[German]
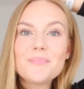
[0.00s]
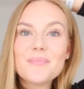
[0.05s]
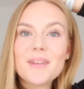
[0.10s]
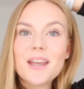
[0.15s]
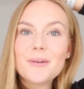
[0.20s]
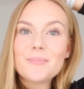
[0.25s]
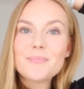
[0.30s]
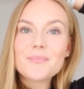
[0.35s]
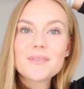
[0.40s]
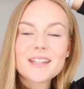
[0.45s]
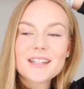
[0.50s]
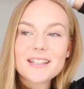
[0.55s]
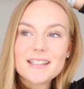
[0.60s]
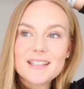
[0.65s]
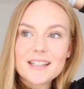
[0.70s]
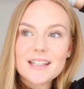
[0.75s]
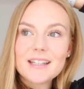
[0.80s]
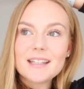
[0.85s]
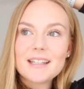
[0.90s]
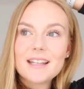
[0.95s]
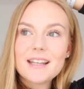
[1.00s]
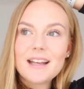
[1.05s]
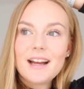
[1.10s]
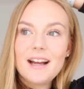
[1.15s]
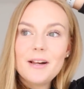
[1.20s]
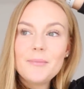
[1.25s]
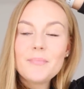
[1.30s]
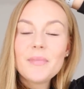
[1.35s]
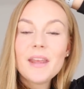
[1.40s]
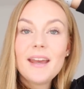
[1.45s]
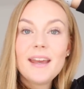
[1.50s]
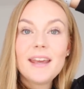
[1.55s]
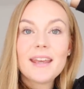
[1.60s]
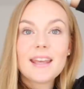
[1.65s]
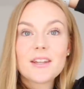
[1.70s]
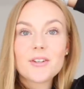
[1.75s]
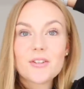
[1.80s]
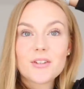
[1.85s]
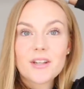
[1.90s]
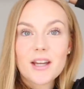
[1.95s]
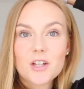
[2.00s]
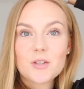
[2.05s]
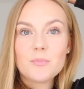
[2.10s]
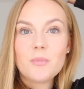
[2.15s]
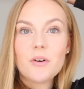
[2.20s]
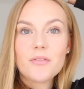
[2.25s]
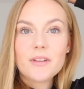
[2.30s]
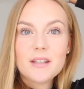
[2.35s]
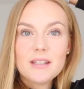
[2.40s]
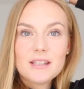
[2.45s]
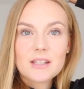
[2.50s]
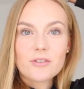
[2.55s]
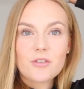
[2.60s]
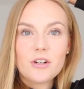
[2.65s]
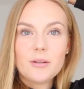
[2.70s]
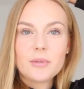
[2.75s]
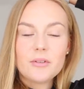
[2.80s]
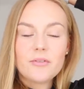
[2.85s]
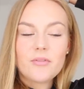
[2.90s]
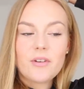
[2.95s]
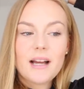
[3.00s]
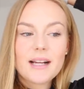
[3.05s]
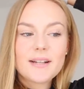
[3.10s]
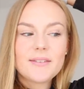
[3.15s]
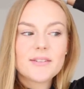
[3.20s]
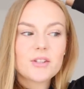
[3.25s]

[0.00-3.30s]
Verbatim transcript: Ja, richtig, richtig geil. Ich hatte euch gerade schon mal auf Instagram gefragt,